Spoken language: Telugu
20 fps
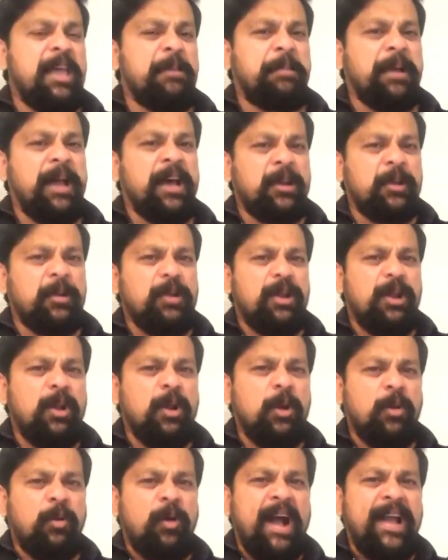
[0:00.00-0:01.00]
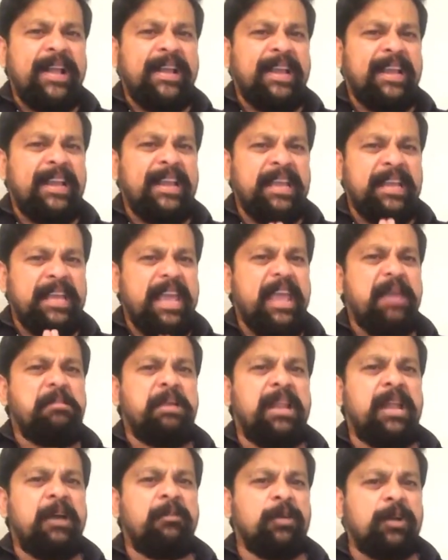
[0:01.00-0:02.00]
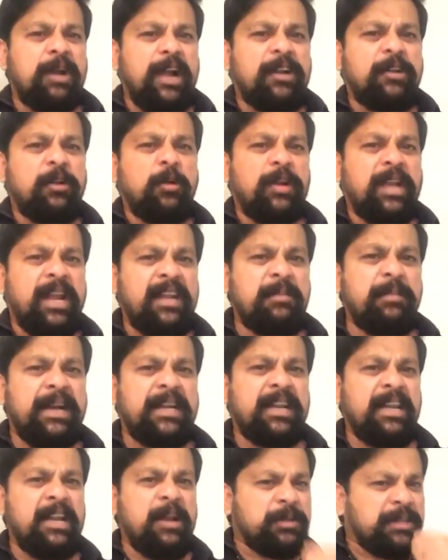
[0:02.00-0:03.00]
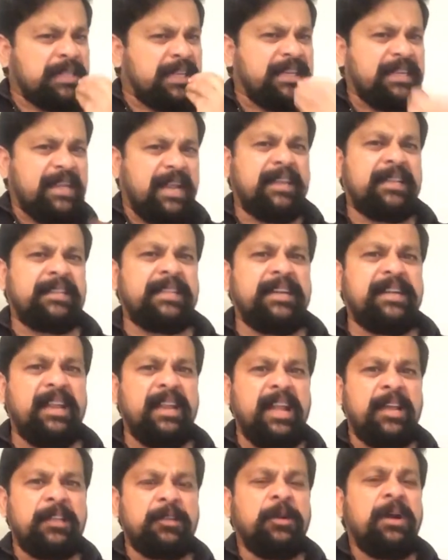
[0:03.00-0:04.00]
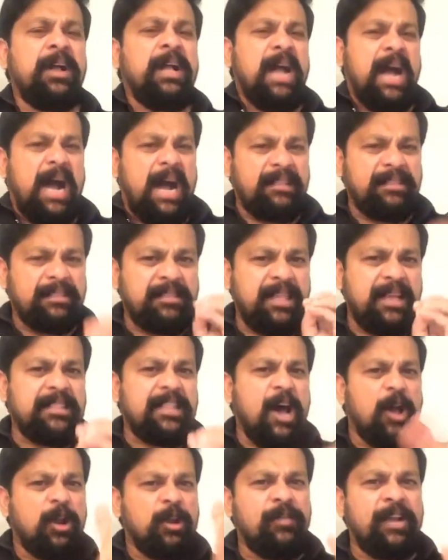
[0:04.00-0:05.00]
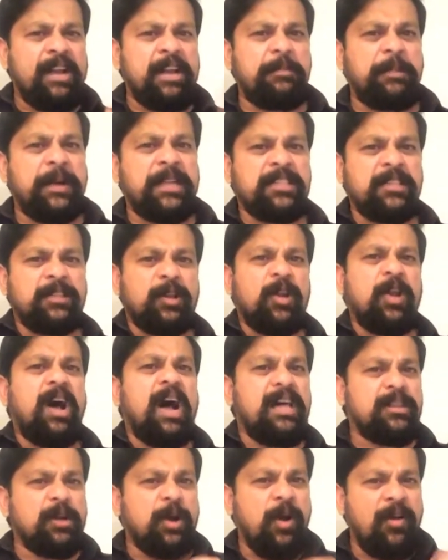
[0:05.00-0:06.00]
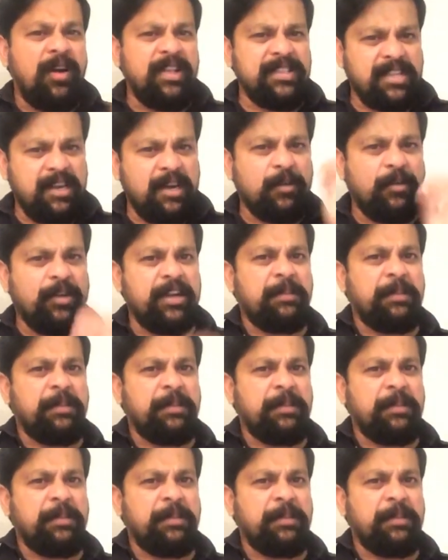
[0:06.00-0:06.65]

అయిపోయారు ఇల్లు వాకిలి ఏమీ లేవు కట్టుకోవడానికి బట్టలు లేవు తినడానికి తిండి లేదు అంత దారుణమైన పరిస్థితుల్లో ఆదుకోవాల్సినటువంటి